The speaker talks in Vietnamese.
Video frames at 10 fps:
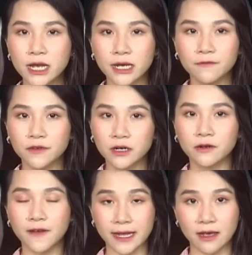điện
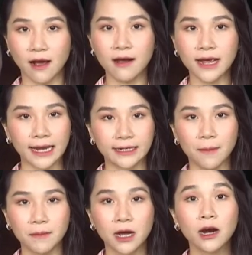vừa và nhỏ hàng
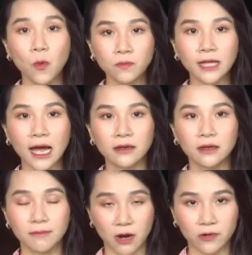năm không tăng
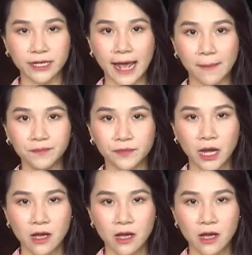mà còn giảm.